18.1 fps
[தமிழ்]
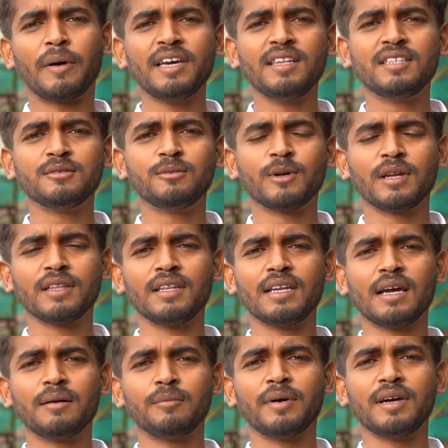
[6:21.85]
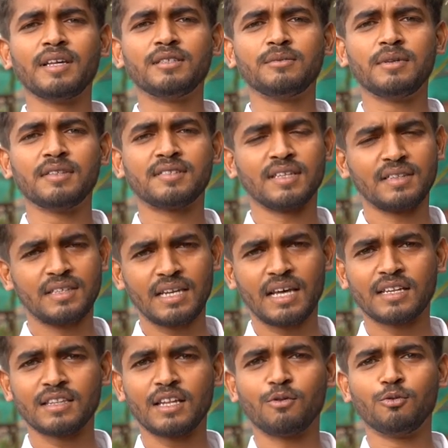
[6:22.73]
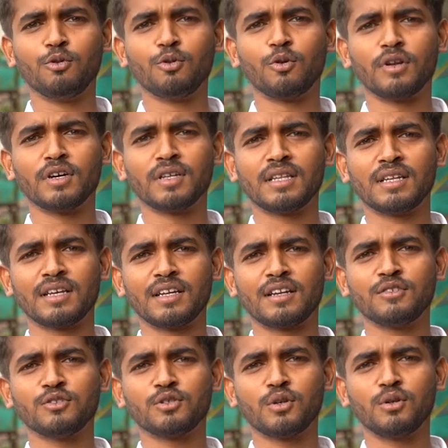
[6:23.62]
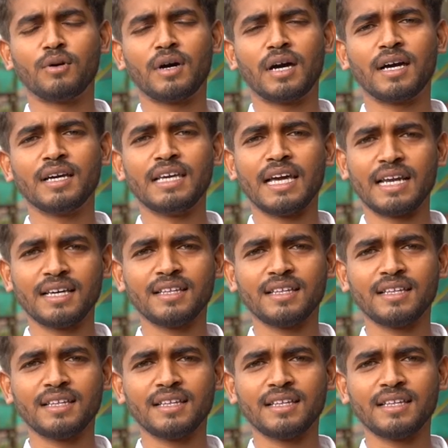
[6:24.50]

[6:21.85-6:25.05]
பயிற்சி பண்ண தெரியாமல் பயிற்சி பண்ணி செத்துட்டாருன்னா ஊர் உலகத்தில் இருக்கிறேன்னு சொல்லுவான்